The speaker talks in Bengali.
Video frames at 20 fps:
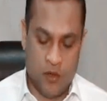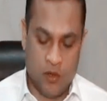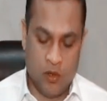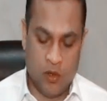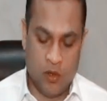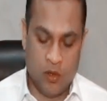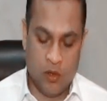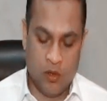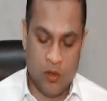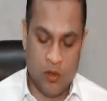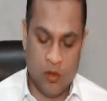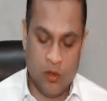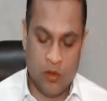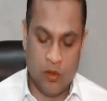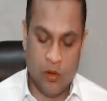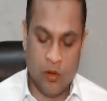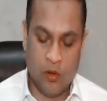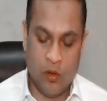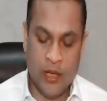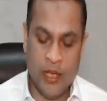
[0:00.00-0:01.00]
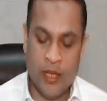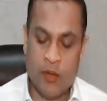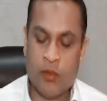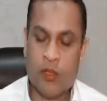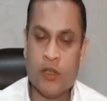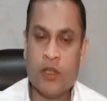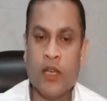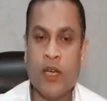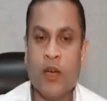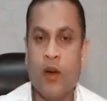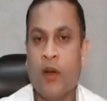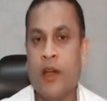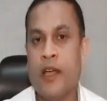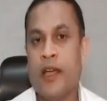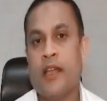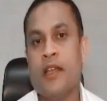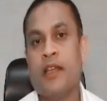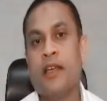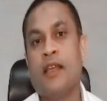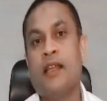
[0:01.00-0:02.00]
তো এর মধ্যে
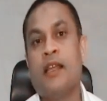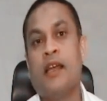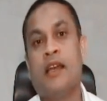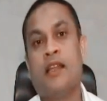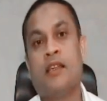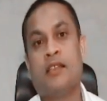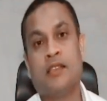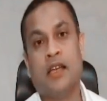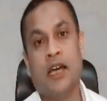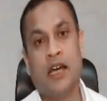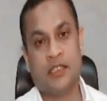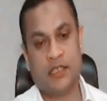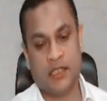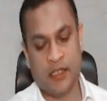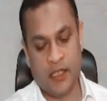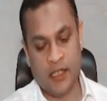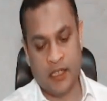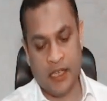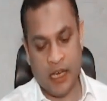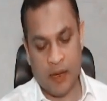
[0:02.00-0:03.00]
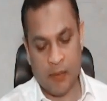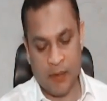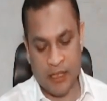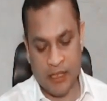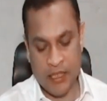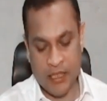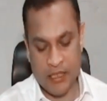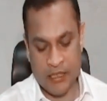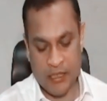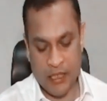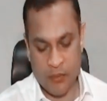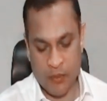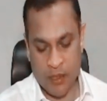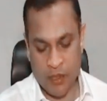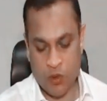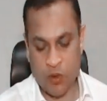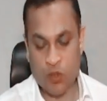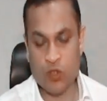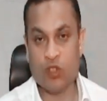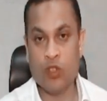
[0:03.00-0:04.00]
অনেকেরই ক্লিয়ারেন্স আসে নাই আমাদের হিসাবে
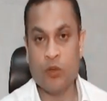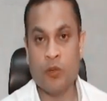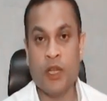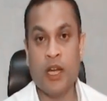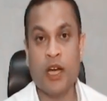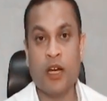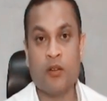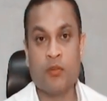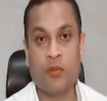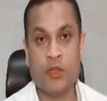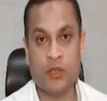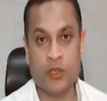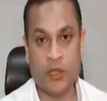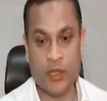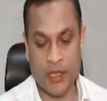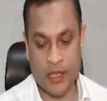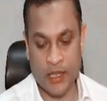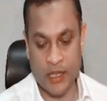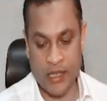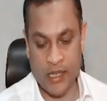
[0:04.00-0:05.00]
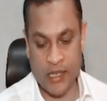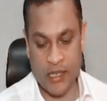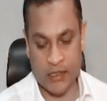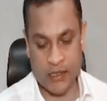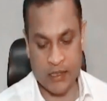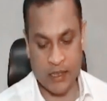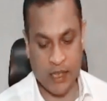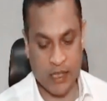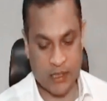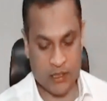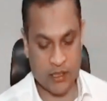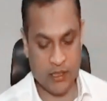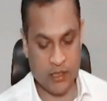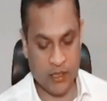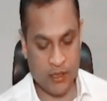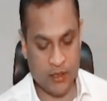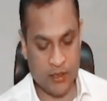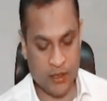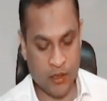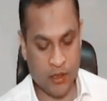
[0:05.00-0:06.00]
দুইশো বিরানব্বই জনের ক্লিয়ারেন্স আসে
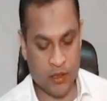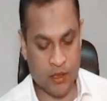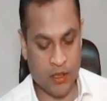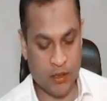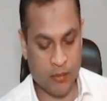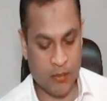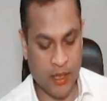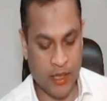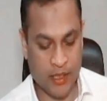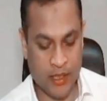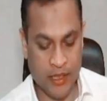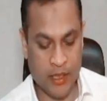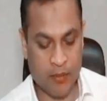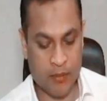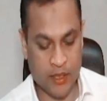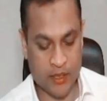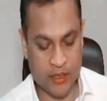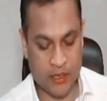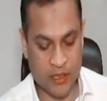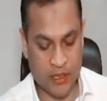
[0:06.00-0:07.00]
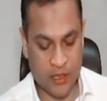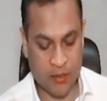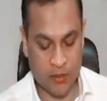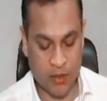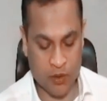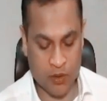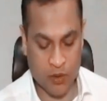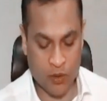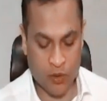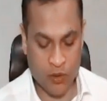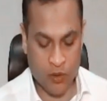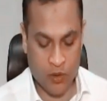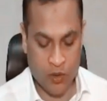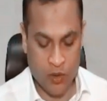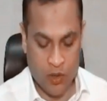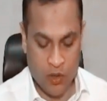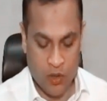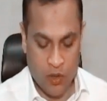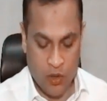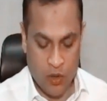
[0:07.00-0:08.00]
নাই অর্থাৎ প্রায় টেন পার্সেন্টের মতো
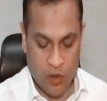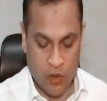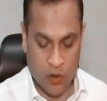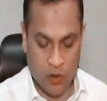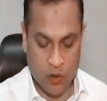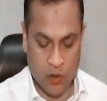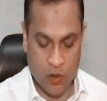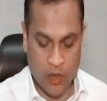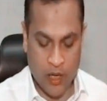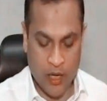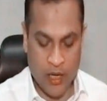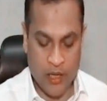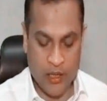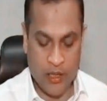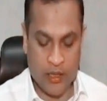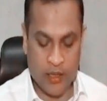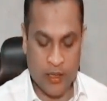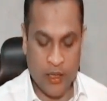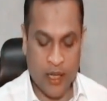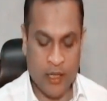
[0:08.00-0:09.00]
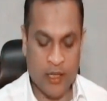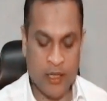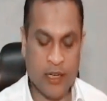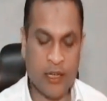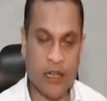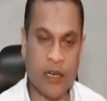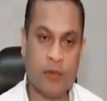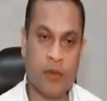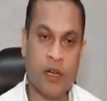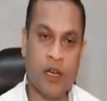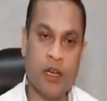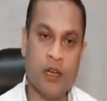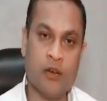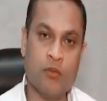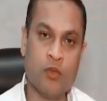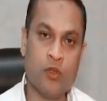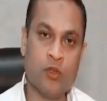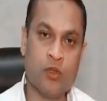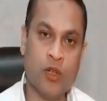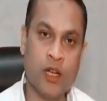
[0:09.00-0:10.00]
তো এই তালিকাটা আমরা
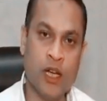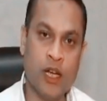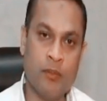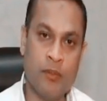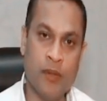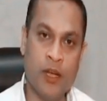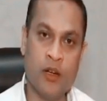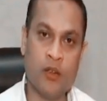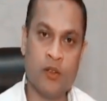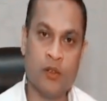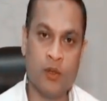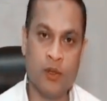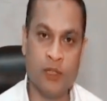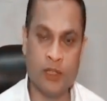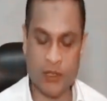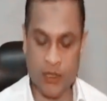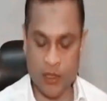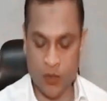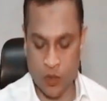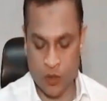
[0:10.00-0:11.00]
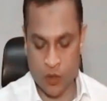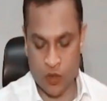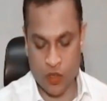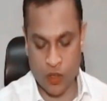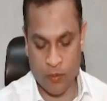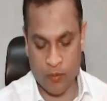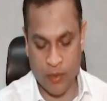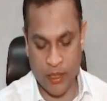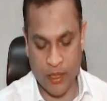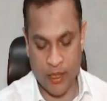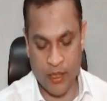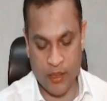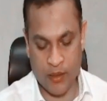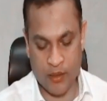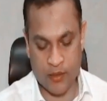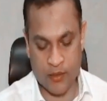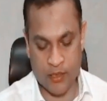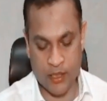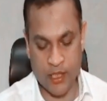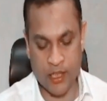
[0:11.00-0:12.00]
পুনরায় প্রেরণ করেছি গত সপ্তাহে
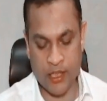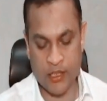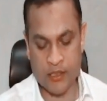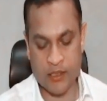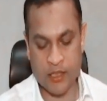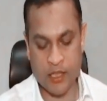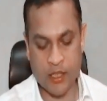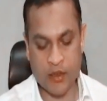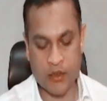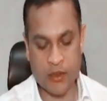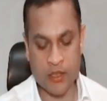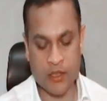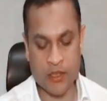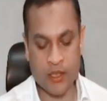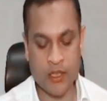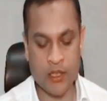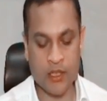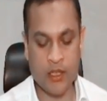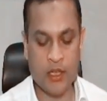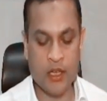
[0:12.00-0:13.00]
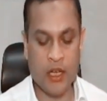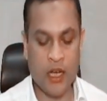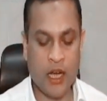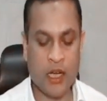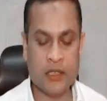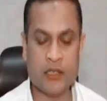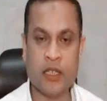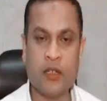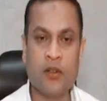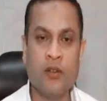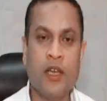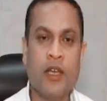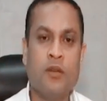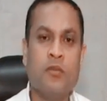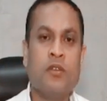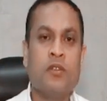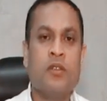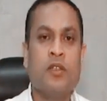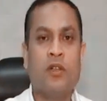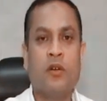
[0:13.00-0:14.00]
জেনারেল সিকিউরিটিতে আশা করি
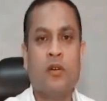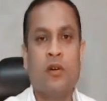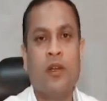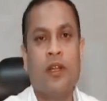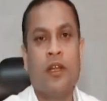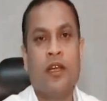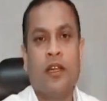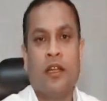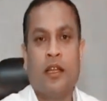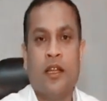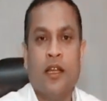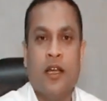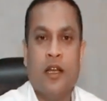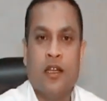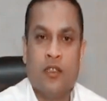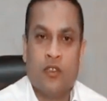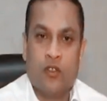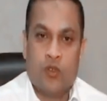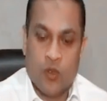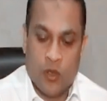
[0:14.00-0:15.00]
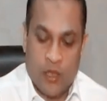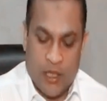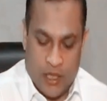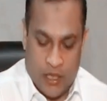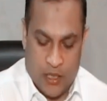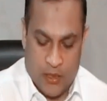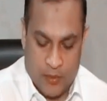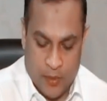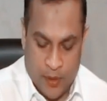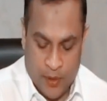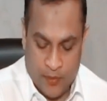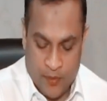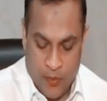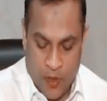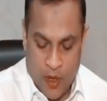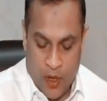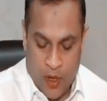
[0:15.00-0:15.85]
এর মধ্যেও অনেকের ক্লিয়ারেন্স চলে আসবে